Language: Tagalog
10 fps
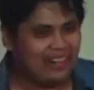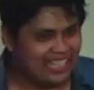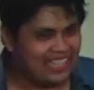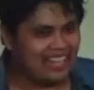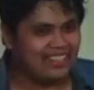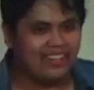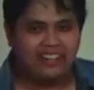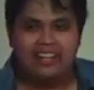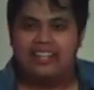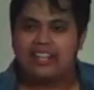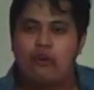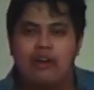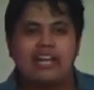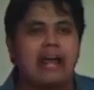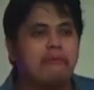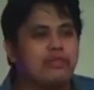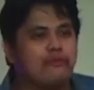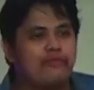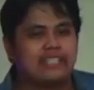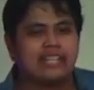Baliktad, no? Nakuha na namin yung
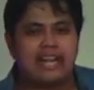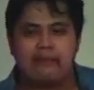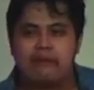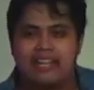visa namin,